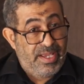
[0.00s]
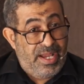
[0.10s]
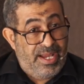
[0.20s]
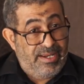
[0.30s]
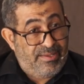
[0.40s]

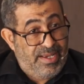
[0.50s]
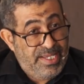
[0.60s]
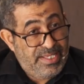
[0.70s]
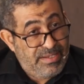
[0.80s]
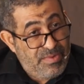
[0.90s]
على
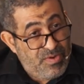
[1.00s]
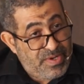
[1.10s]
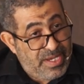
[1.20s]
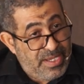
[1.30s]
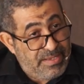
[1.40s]
صعيد
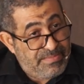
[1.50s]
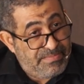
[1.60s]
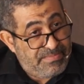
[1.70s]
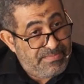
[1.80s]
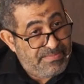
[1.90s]
الموكب
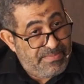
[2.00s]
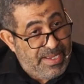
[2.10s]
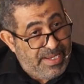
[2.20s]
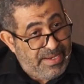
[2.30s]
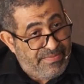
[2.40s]

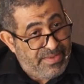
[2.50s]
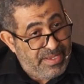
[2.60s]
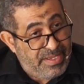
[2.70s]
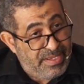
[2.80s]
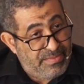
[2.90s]
أنا
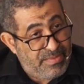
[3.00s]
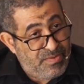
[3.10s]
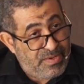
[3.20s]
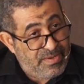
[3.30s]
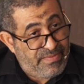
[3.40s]
في
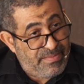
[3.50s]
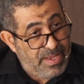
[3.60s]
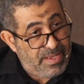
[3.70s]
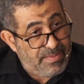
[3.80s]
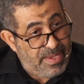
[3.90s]
موكب
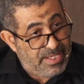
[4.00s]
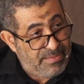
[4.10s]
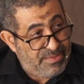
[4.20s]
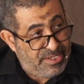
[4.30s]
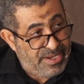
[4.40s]
في
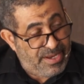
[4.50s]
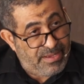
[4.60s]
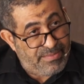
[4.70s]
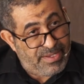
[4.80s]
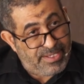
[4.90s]
مأتم
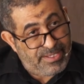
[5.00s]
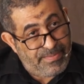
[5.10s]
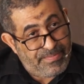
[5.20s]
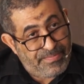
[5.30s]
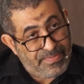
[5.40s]
السنابس
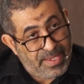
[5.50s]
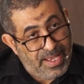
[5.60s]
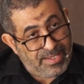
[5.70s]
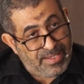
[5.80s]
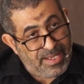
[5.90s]

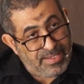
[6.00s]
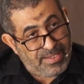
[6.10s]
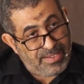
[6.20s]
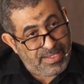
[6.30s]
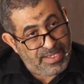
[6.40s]

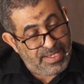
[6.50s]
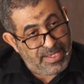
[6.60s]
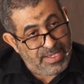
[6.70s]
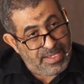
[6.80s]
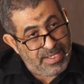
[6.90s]
أسست
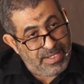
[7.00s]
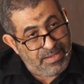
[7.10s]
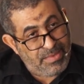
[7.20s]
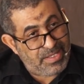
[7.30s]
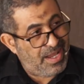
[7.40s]
آه،
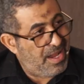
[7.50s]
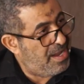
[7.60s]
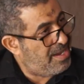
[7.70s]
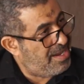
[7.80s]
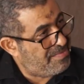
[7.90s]
نمط
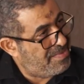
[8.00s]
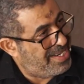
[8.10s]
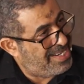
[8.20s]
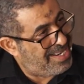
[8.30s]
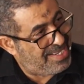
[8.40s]
آخر من
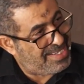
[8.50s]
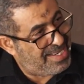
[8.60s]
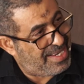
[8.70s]
اللجنة